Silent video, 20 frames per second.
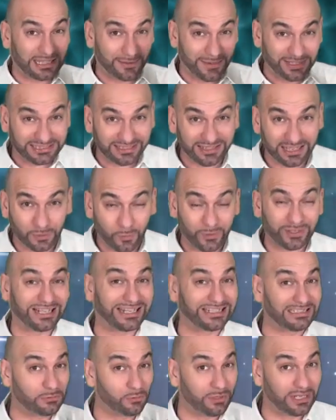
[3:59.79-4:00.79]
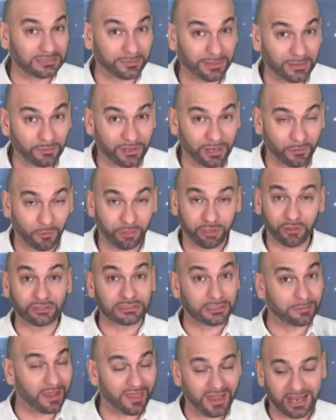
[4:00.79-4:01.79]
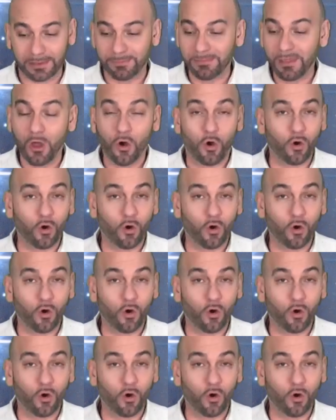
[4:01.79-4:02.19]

Te vas a dar cuenta que si tú quieres abrir un negocio, se va a dar.